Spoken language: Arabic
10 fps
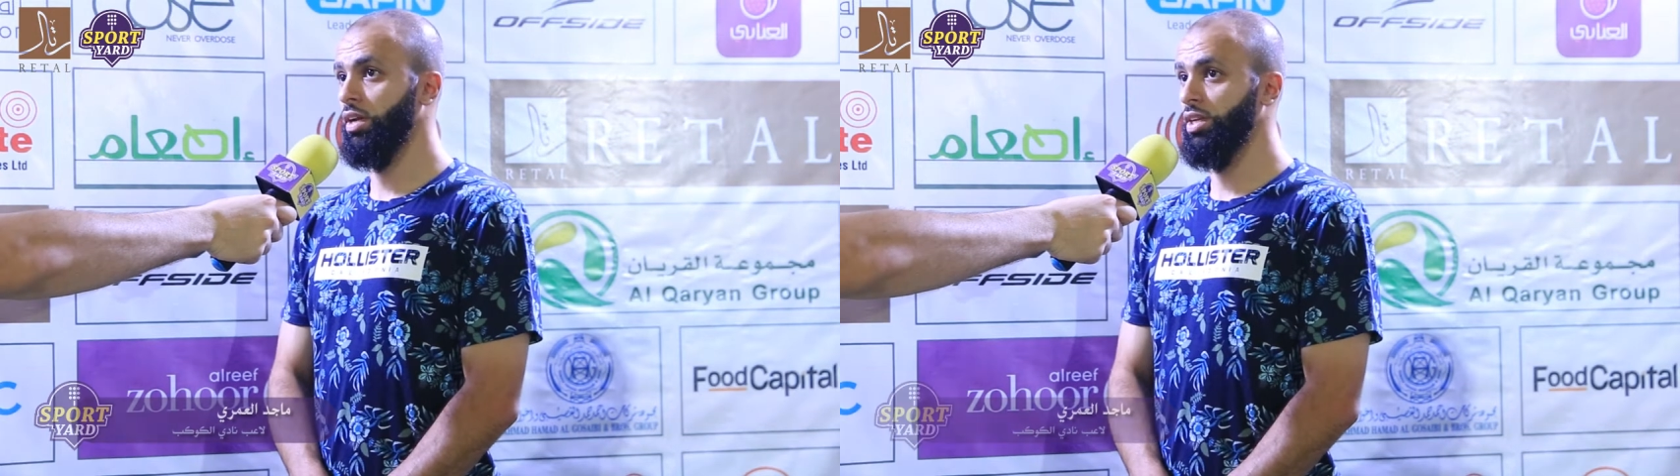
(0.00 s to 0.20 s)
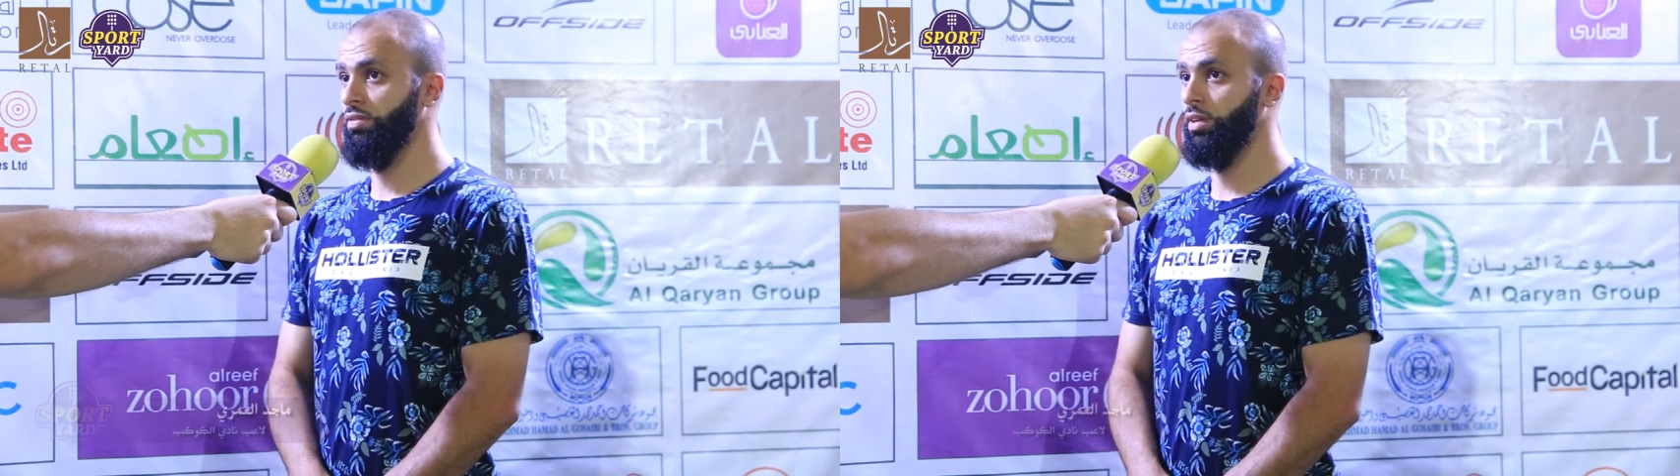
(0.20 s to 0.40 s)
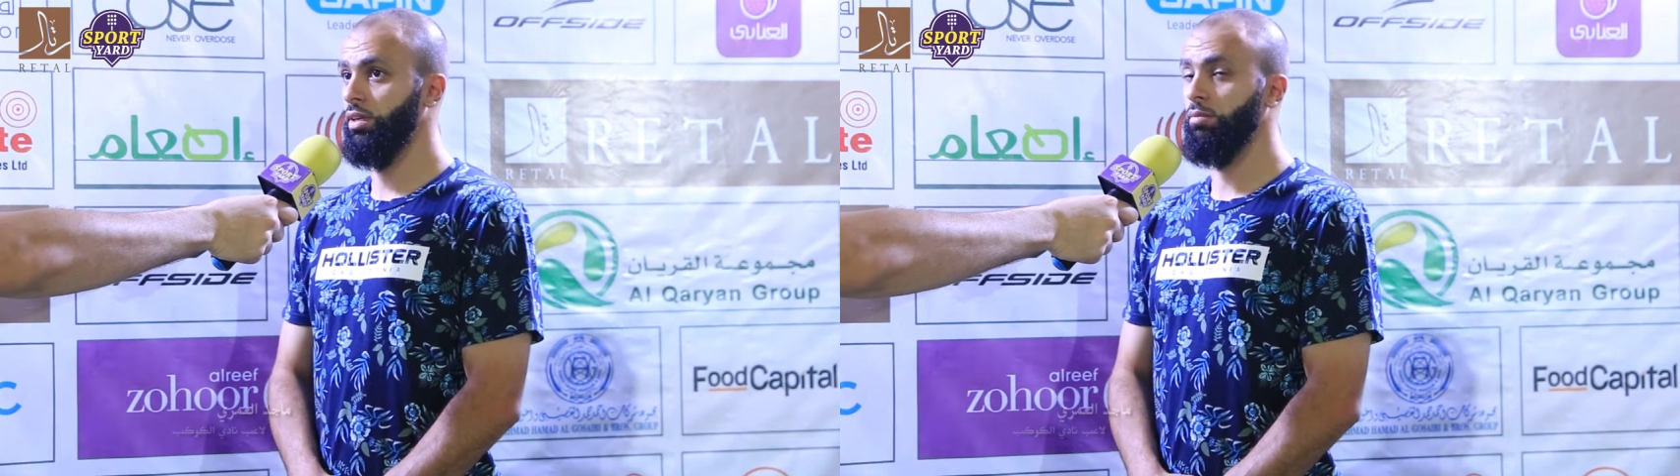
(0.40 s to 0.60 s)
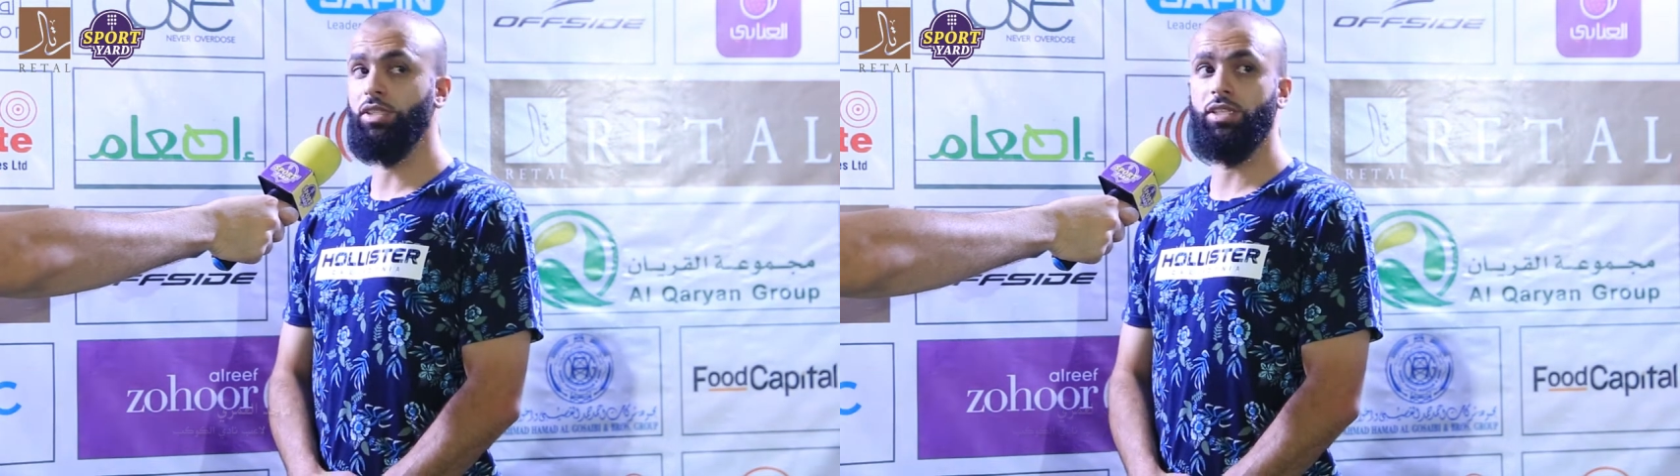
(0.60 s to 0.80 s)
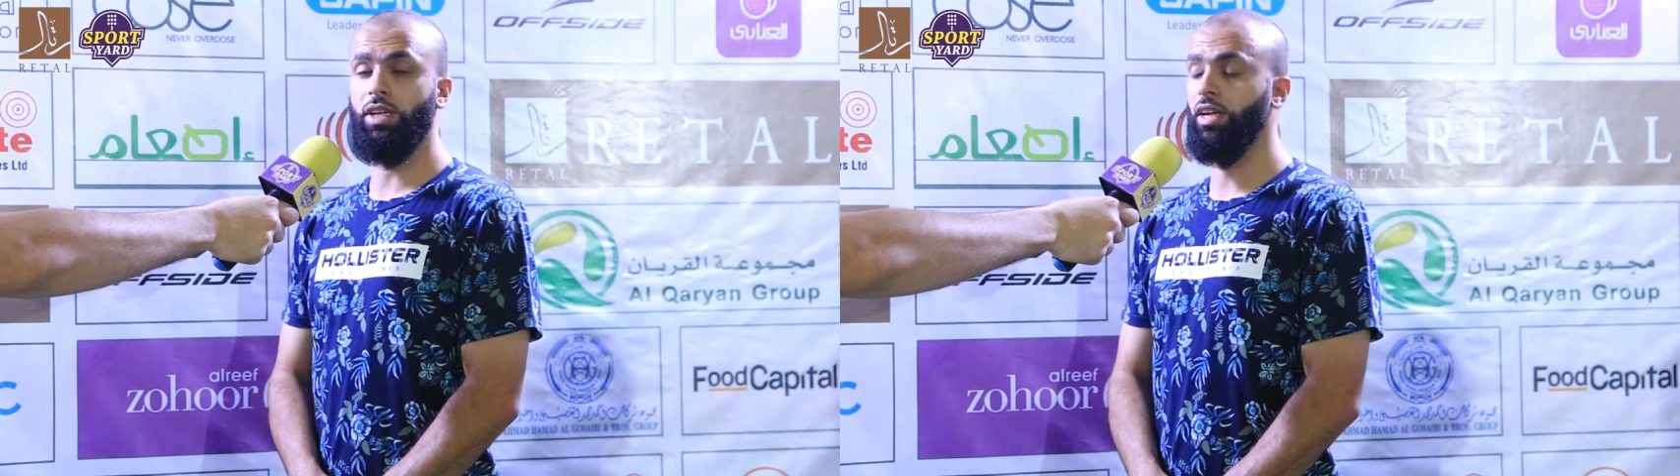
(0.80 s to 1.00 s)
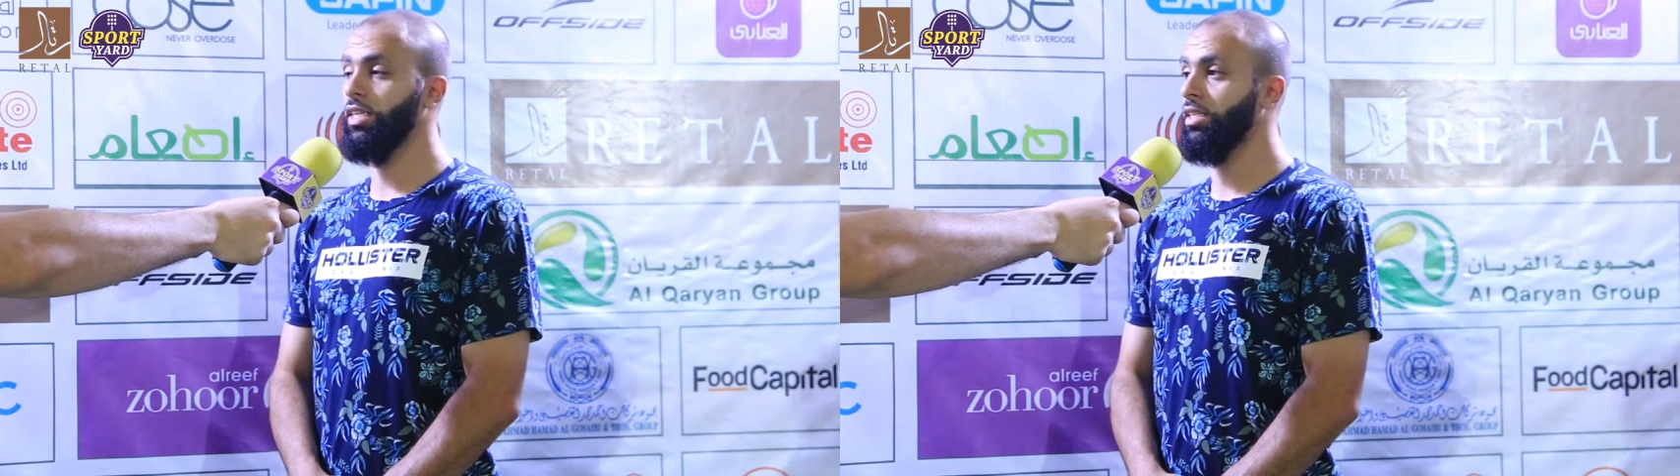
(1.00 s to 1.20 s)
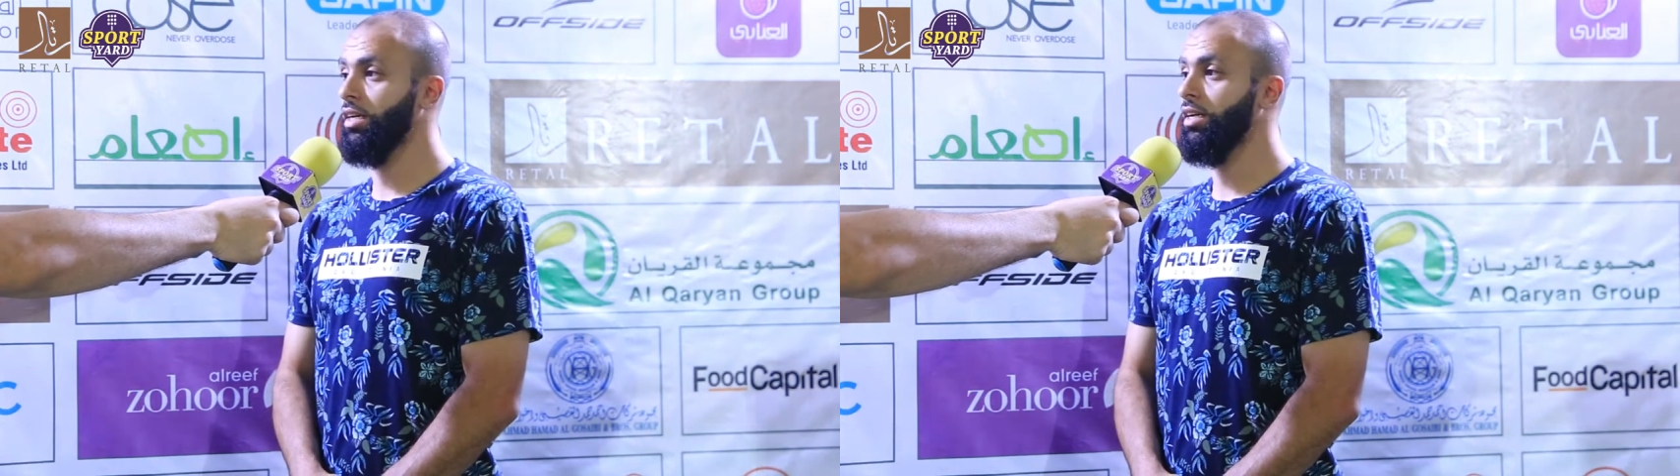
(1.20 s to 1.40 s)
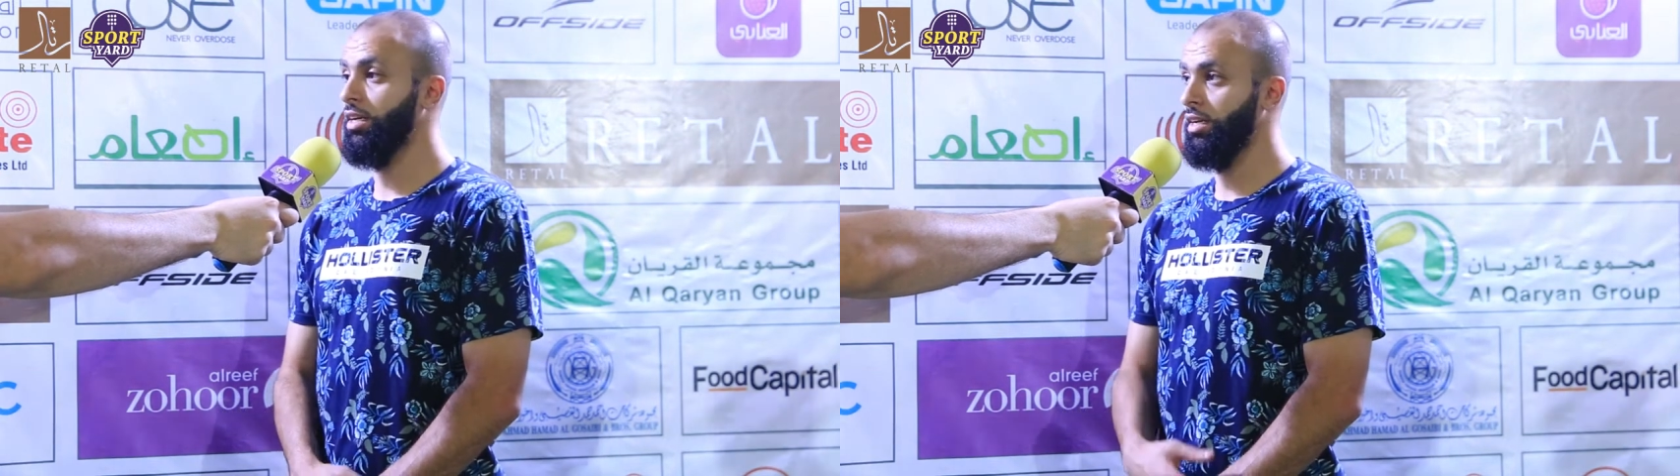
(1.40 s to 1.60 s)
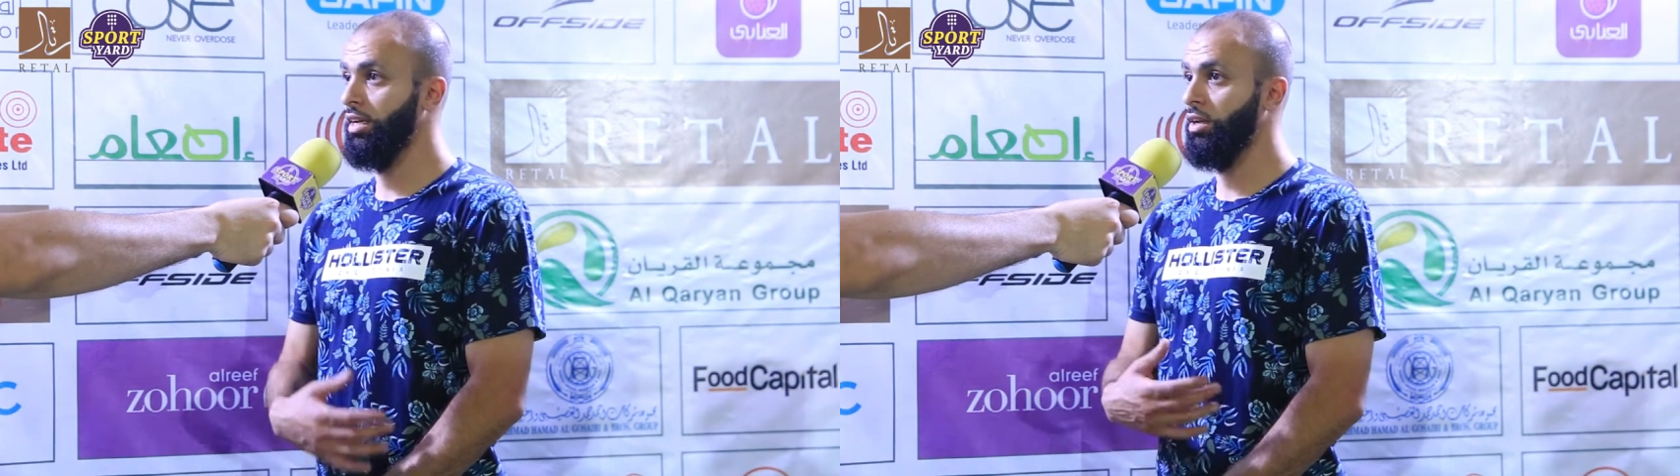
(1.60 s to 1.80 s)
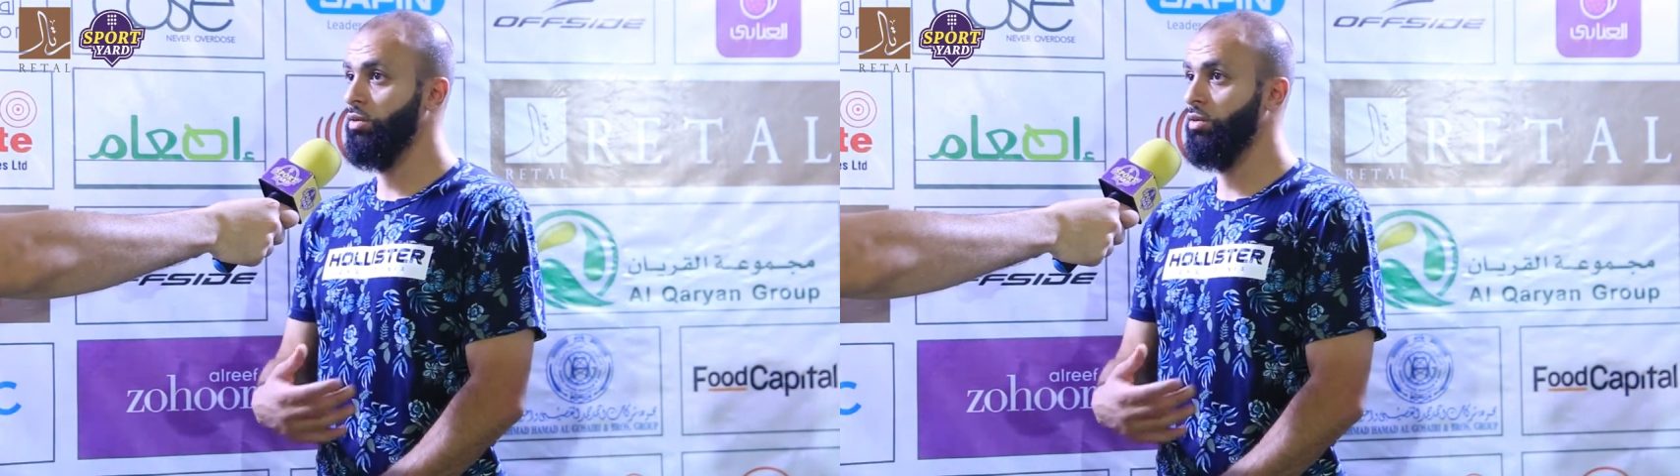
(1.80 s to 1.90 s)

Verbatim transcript: يعني في من سنه لسنه آه،